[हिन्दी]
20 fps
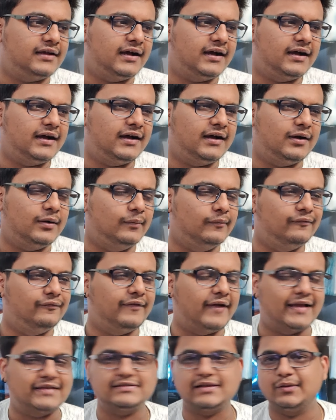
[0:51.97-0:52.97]
था
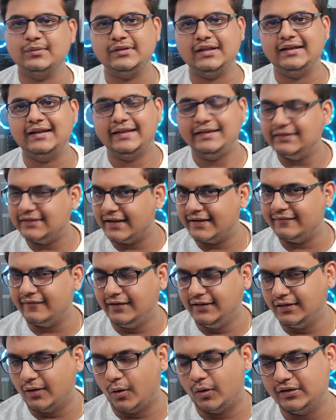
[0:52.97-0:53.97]
वैसा उतना नहीं था
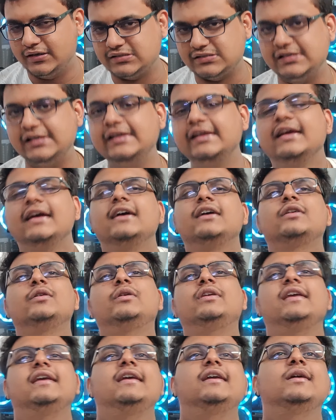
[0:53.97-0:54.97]
इवेंट ऑनेस्टली
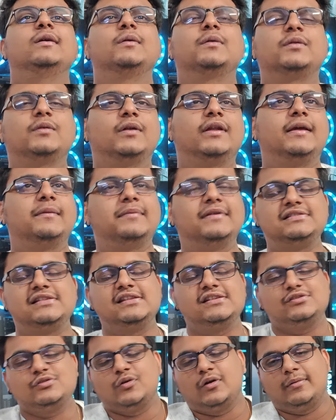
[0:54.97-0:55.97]
क्योंकि उन्होंने
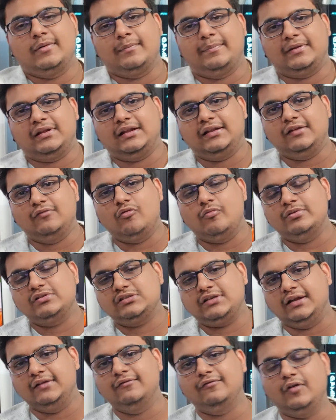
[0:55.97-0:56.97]
बेसिकली जो हमें पता था वो बस
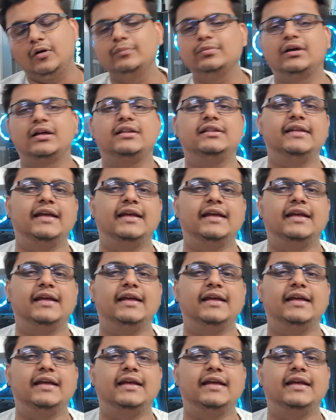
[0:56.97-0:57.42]
कन्फर्म कर